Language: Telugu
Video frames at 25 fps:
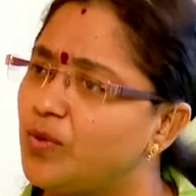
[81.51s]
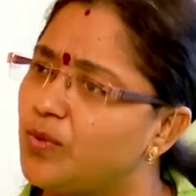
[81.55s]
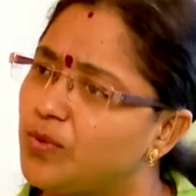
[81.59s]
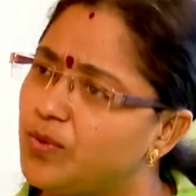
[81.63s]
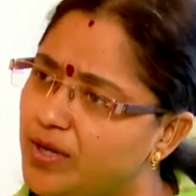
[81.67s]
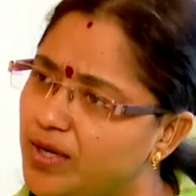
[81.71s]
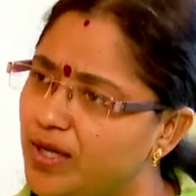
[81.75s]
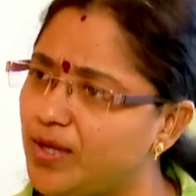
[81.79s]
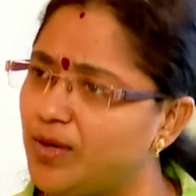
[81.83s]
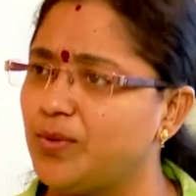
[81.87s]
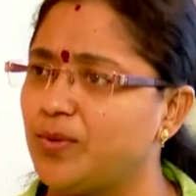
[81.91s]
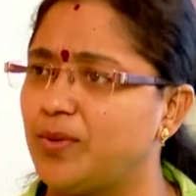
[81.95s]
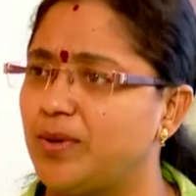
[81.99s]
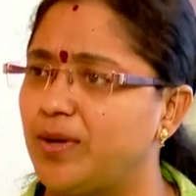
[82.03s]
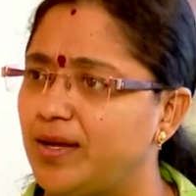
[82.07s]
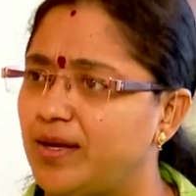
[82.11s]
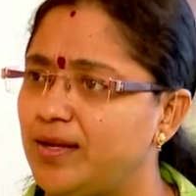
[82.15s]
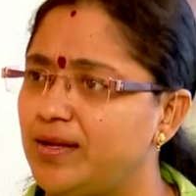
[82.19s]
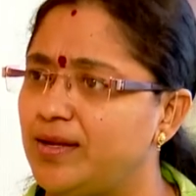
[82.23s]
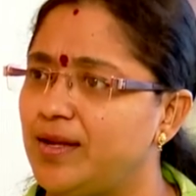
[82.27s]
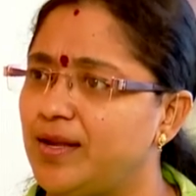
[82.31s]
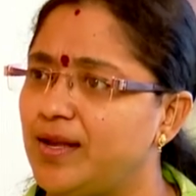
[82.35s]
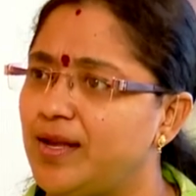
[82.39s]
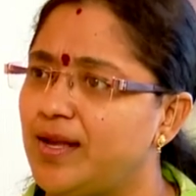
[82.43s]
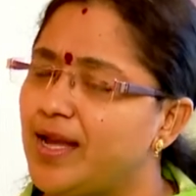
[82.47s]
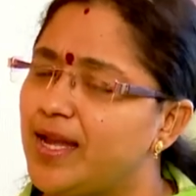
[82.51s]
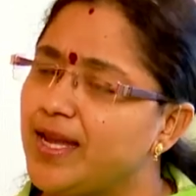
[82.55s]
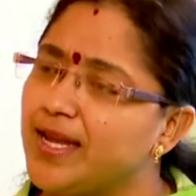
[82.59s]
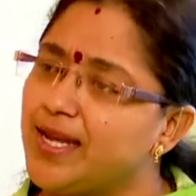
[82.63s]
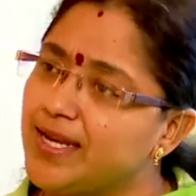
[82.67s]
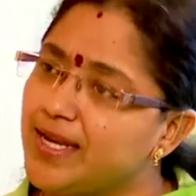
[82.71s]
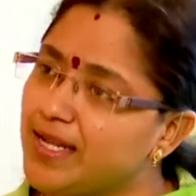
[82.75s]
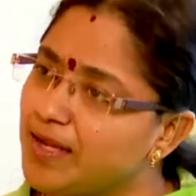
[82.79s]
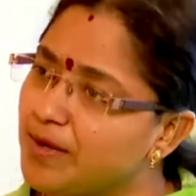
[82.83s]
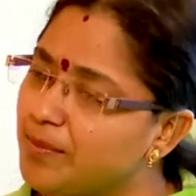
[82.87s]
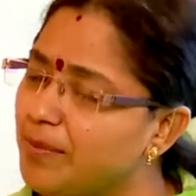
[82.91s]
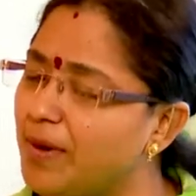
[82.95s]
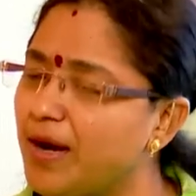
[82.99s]
ఉండరు కూడా ఈ
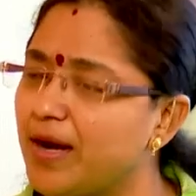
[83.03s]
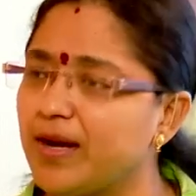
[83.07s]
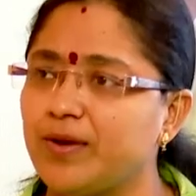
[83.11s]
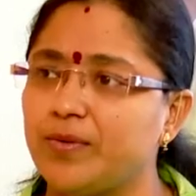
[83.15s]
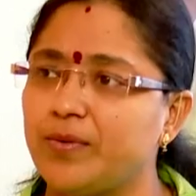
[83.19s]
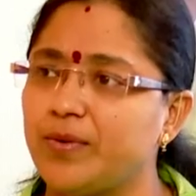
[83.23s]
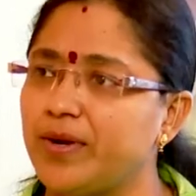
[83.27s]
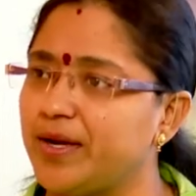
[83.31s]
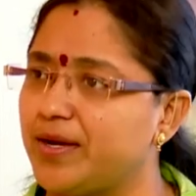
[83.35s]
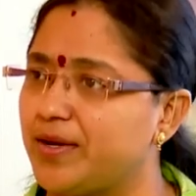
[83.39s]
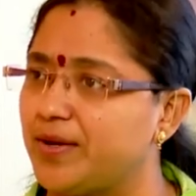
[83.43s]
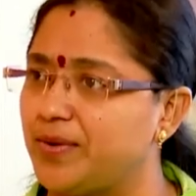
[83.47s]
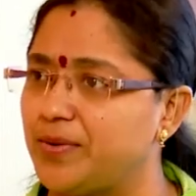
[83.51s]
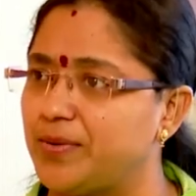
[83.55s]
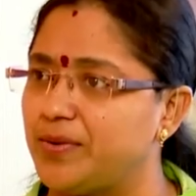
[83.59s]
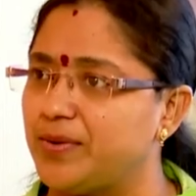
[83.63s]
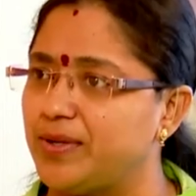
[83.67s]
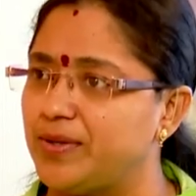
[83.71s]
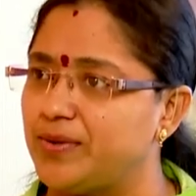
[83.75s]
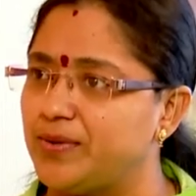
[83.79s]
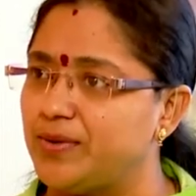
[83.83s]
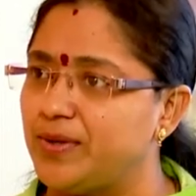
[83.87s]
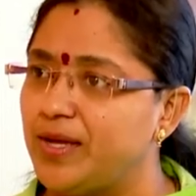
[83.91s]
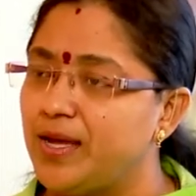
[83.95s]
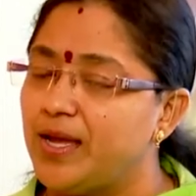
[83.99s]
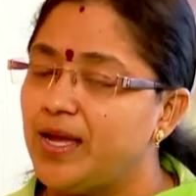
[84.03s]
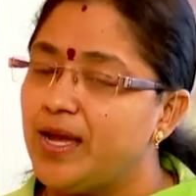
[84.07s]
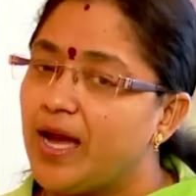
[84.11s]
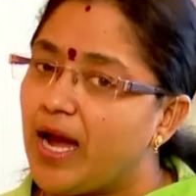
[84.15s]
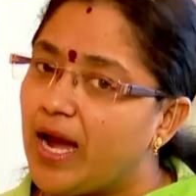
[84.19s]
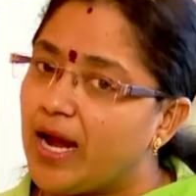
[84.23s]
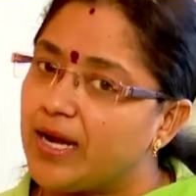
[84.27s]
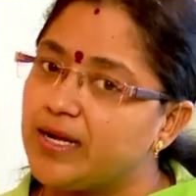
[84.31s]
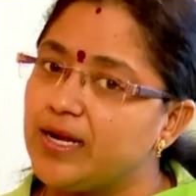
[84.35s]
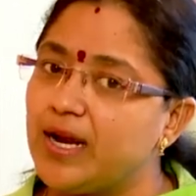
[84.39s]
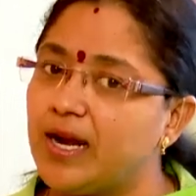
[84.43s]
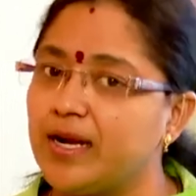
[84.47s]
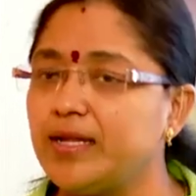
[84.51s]
నిర్మాణం కూడా ఎక్కడ ఉండదు
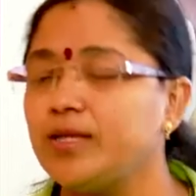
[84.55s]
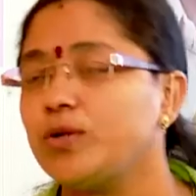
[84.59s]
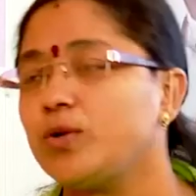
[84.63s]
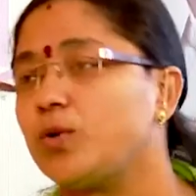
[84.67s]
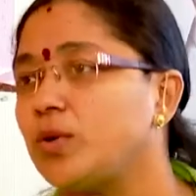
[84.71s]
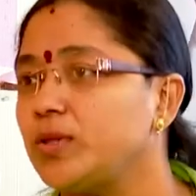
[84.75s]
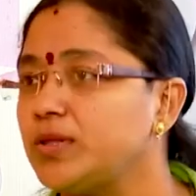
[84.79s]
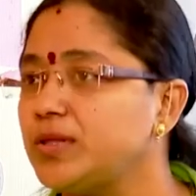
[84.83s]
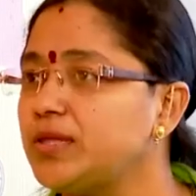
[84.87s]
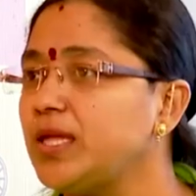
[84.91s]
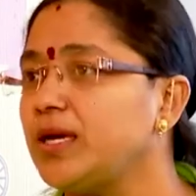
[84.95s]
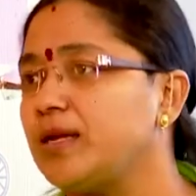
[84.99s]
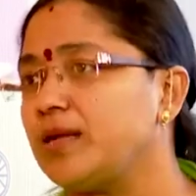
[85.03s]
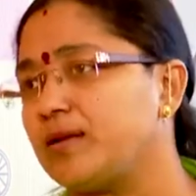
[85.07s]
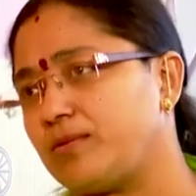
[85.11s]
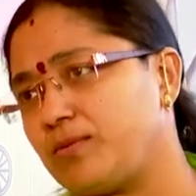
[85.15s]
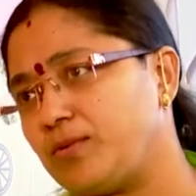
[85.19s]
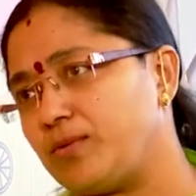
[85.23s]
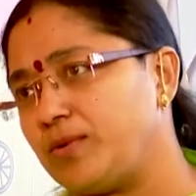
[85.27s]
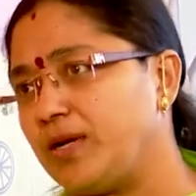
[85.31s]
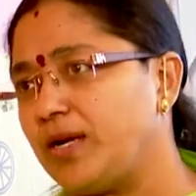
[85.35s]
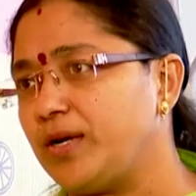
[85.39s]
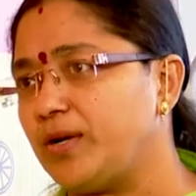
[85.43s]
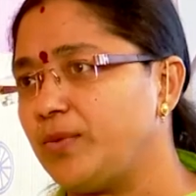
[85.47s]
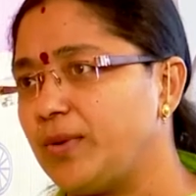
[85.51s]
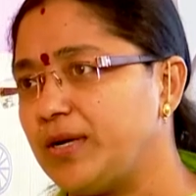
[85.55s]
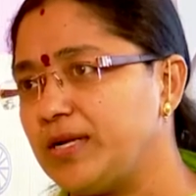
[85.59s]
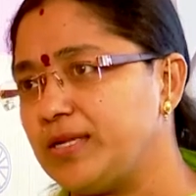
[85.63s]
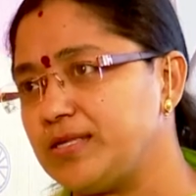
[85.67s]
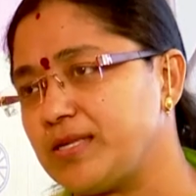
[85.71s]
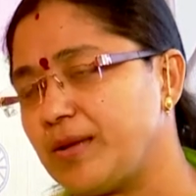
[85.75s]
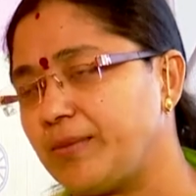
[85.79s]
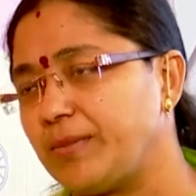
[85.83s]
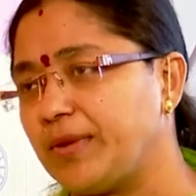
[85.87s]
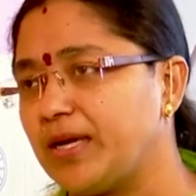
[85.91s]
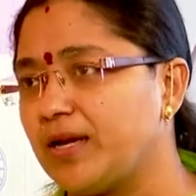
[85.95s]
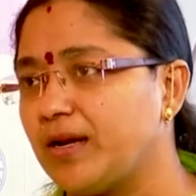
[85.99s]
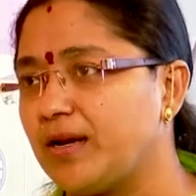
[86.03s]
అట్లాంటిది కొంత ఉన్నటువంటి
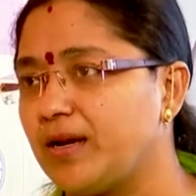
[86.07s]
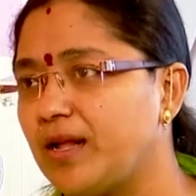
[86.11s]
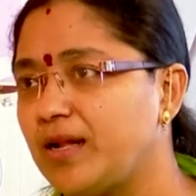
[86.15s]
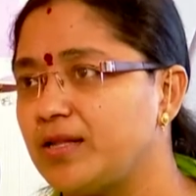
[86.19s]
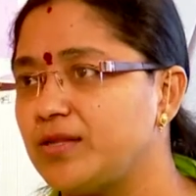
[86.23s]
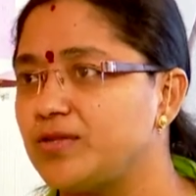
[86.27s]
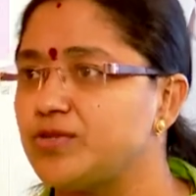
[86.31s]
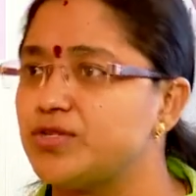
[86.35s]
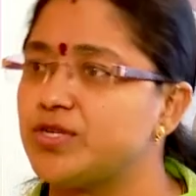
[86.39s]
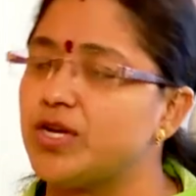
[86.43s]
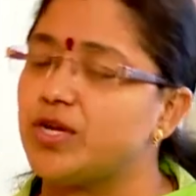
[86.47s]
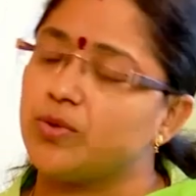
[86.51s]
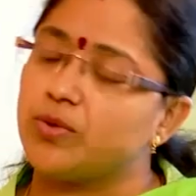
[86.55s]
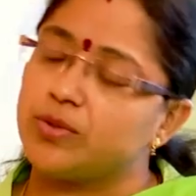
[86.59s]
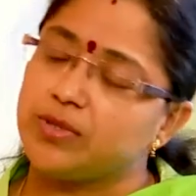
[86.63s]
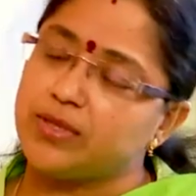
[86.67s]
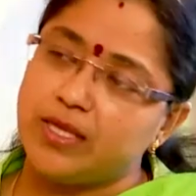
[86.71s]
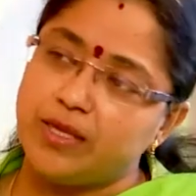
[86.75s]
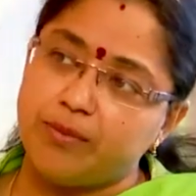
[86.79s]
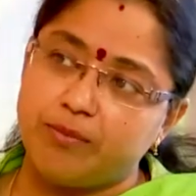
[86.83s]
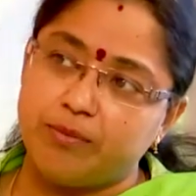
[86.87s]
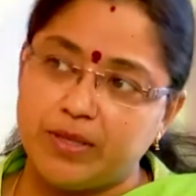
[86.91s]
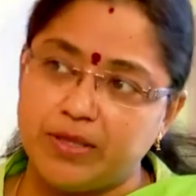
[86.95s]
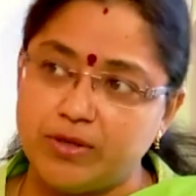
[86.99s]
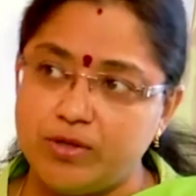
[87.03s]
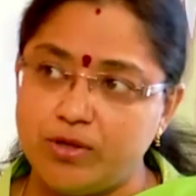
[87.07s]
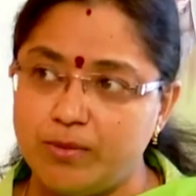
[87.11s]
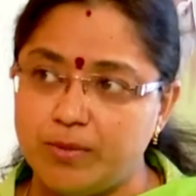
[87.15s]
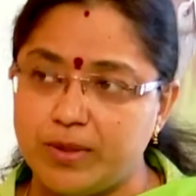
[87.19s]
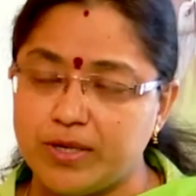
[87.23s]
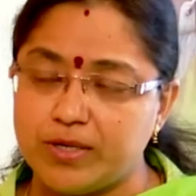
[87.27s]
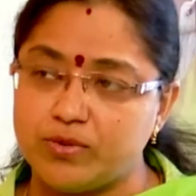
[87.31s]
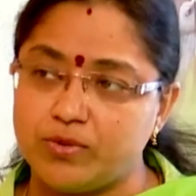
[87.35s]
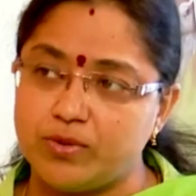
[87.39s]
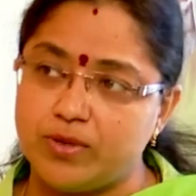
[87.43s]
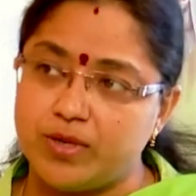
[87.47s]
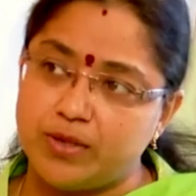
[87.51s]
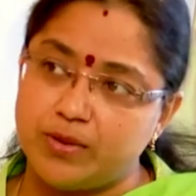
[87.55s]
సమీకరణాల దృష్ట్యా కొంత ఇబ్బందులు
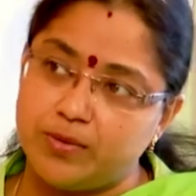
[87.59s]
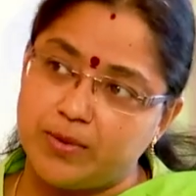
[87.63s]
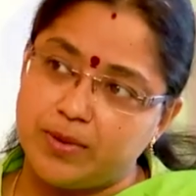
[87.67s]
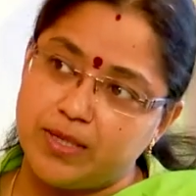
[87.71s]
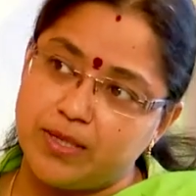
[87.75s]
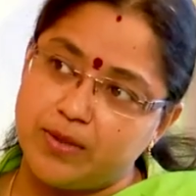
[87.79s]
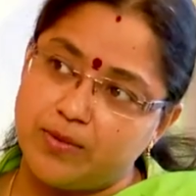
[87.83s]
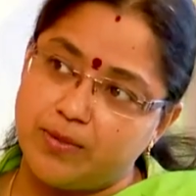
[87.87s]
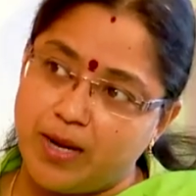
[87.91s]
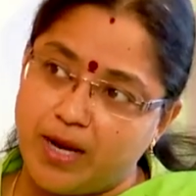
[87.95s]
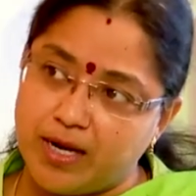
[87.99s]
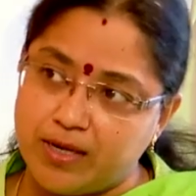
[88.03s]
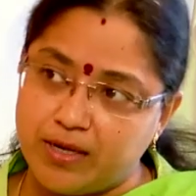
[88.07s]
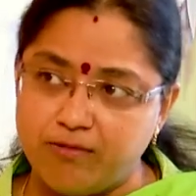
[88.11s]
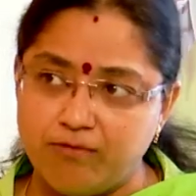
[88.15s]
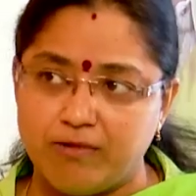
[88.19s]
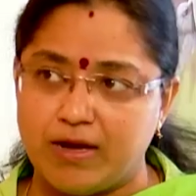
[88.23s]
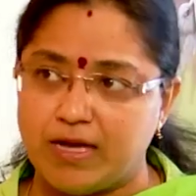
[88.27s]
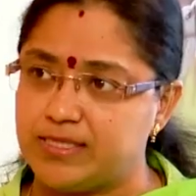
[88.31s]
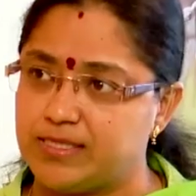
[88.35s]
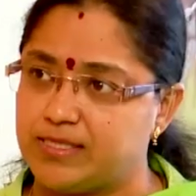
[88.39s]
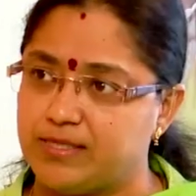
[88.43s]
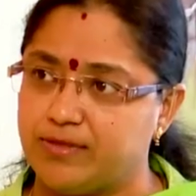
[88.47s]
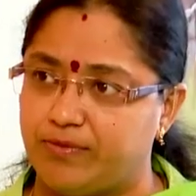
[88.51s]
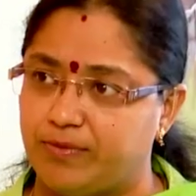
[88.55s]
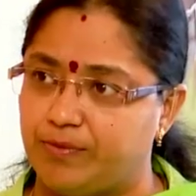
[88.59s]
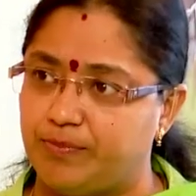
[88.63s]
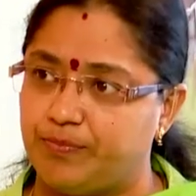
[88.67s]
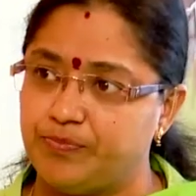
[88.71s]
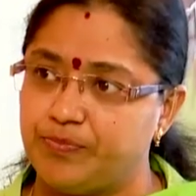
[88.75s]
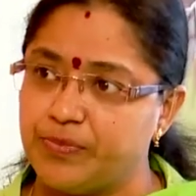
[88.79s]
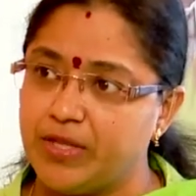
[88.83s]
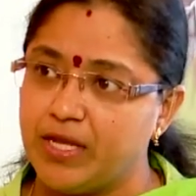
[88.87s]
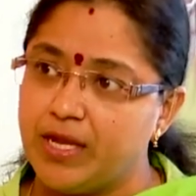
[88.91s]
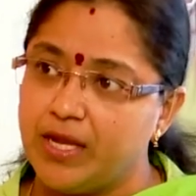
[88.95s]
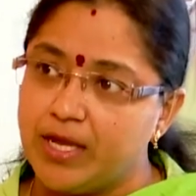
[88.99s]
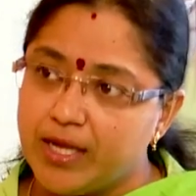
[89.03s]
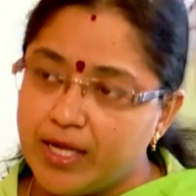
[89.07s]
పడుతున్నటువంటి వాట వాస్తవం
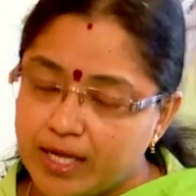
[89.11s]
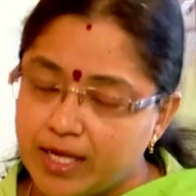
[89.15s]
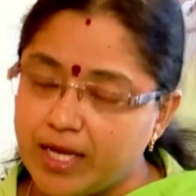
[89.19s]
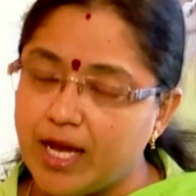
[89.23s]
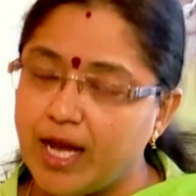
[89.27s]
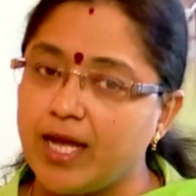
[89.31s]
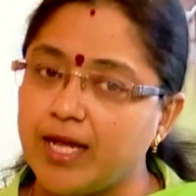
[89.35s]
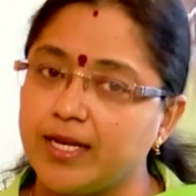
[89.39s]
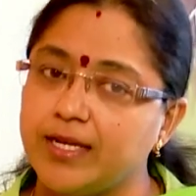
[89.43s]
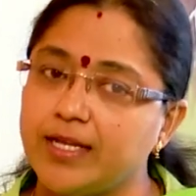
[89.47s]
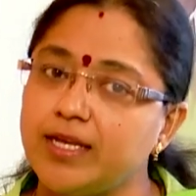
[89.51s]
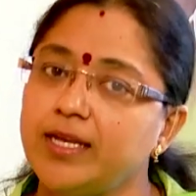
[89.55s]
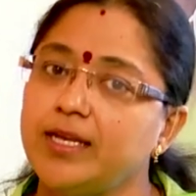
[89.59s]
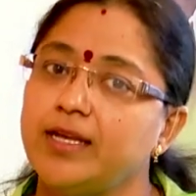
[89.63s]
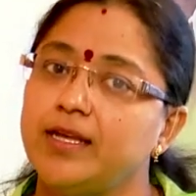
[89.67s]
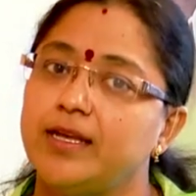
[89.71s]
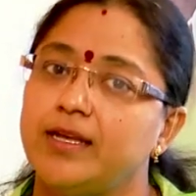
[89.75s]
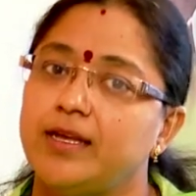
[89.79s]
కానీ